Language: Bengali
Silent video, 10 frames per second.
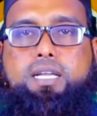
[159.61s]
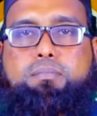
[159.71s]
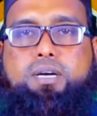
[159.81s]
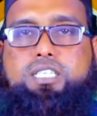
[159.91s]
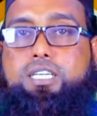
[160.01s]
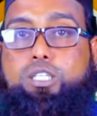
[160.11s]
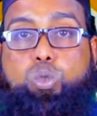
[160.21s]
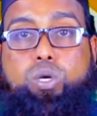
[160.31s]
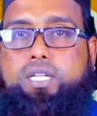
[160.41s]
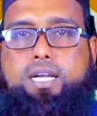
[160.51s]
এই মাসে
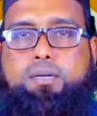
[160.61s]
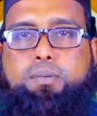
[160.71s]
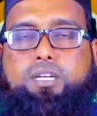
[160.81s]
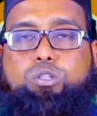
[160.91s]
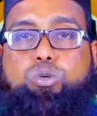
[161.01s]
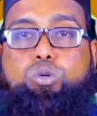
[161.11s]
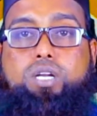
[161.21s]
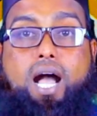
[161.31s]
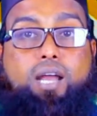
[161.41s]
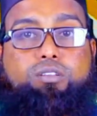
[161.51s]
দূরে থাকবেন তখন
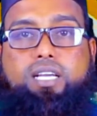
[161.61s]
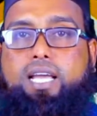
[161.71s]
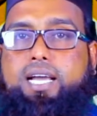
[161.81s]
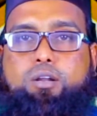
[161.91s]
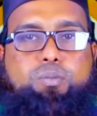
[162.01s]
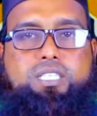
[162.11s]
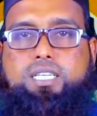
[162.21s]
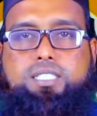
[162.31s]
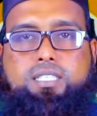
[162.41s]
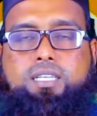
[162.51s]
আরও যে এগারো মাস
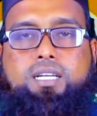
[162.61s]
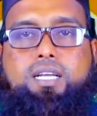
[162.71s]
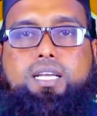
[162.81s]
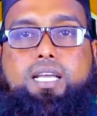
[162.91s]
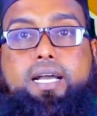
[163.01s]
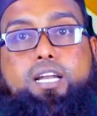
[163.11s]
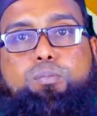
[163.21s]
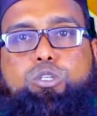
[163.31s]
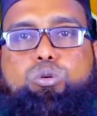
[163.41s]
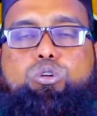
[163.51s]
আছে সেই এগারো
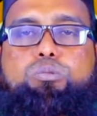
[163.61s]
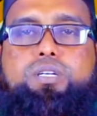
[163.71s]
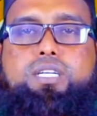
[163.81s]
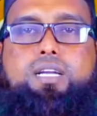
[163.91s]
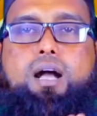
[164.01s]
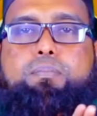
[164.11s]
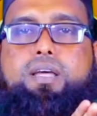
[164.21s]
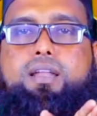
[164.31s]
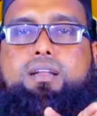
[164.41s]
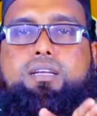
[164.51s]
মাসও অটোমেটিক
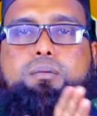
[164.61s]
আপনার